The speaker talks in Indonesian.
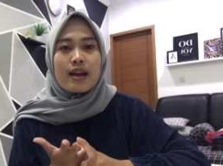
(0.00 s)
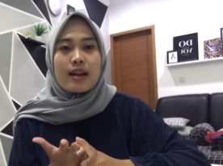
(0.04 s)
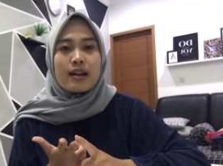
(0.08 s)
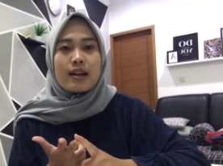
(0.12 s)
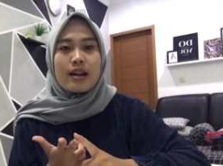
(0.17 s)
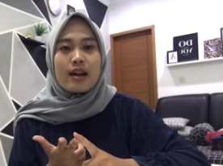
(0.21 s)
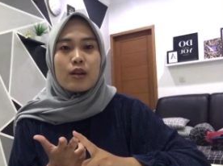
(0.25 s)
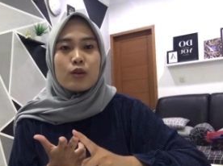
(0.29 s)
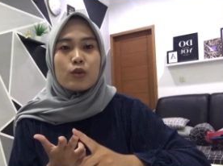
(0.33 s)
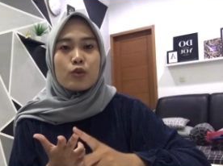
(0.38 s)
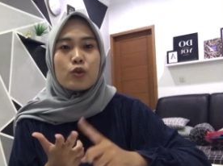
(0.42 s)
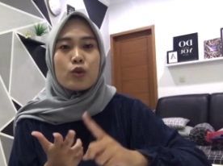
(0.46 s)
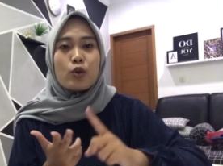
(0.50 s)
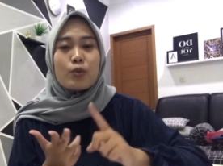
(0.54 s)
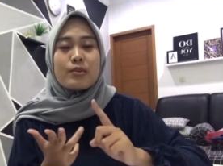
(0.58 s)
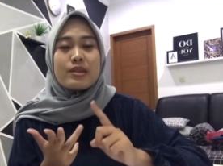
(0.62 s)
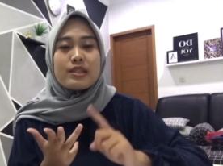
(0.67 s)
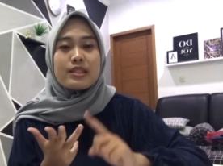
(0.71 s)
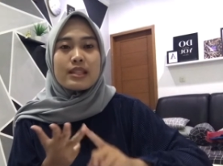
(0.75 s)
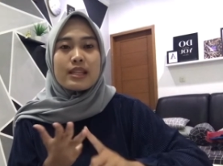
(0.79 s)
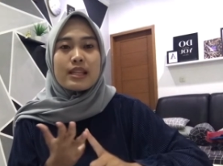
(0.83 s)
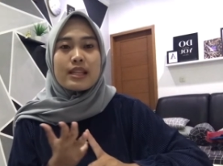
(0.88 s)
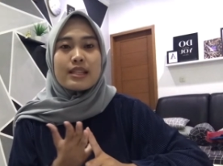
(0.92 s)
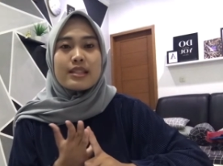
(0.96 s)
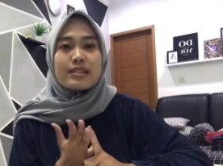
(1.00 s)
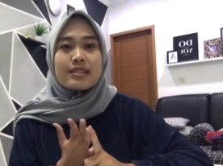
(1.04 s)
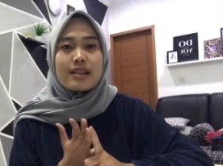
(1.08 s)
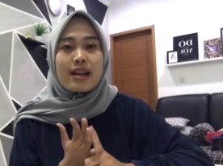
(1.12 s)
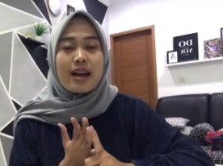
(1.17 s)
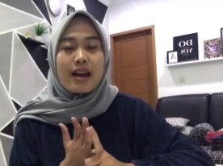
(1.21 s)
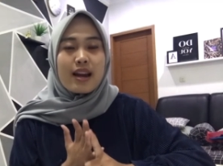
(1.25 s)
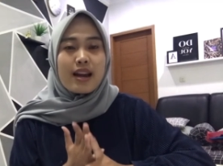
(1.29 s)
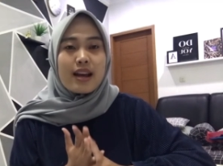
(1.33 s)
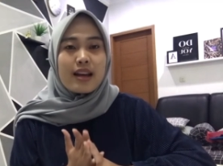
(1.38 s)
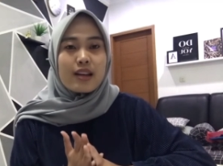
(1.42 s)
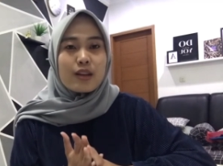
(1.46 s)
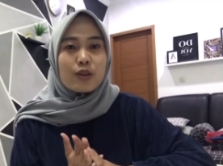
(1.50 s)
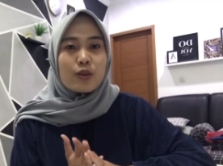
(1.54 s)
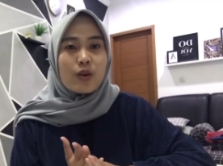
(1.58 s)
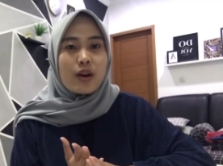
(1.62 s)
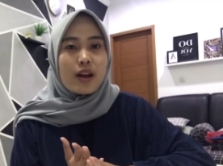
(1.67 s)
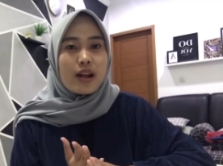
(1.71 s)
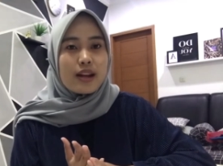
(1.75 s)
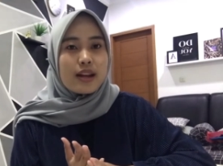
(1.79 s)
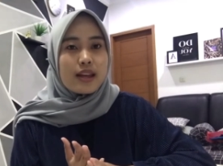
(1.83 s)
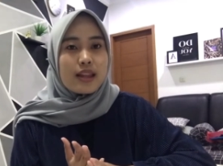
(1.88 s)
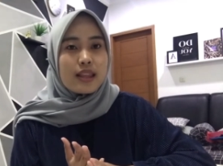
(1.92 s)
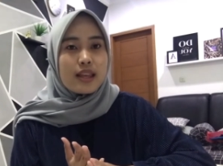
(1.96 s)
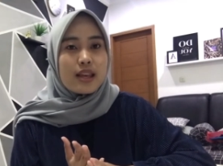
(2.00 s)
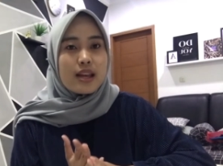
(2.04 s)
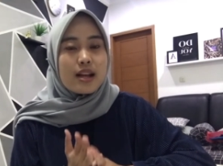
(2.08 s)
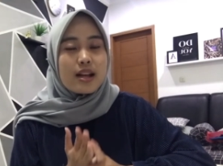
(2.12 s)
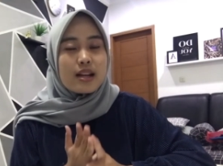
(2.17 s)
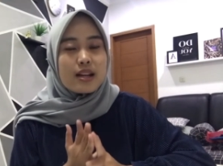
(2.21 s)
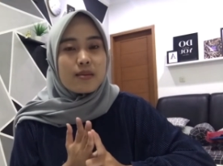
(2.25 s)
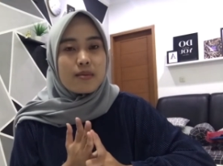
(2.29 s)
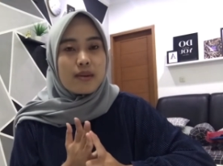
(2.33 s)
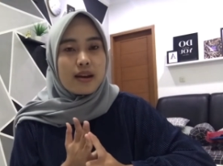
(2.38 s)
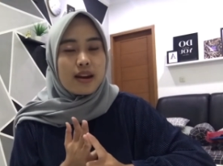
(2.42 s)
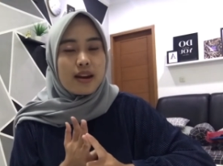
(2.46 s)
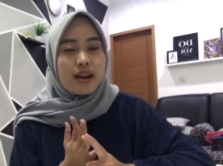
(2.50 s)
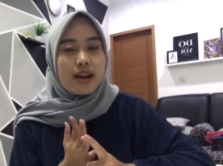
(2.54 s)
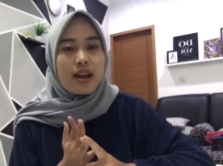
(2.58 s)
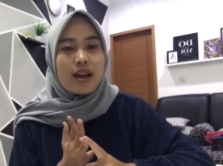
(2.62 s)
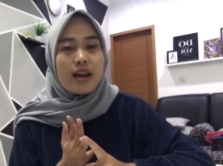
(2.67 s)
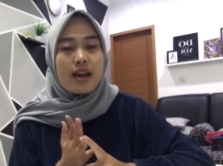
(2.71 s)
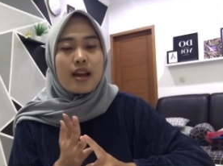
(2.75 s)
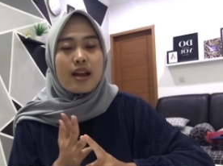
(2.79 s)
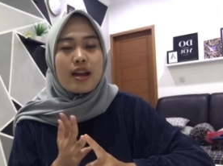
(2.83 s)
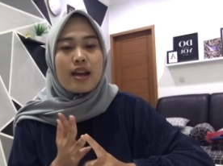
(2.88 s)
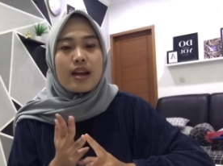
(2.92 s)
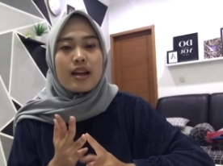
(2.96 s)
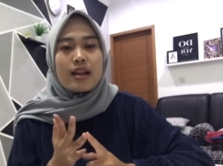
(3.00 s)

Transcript: lalu domisili sekarang itu kalian tinggal di mana,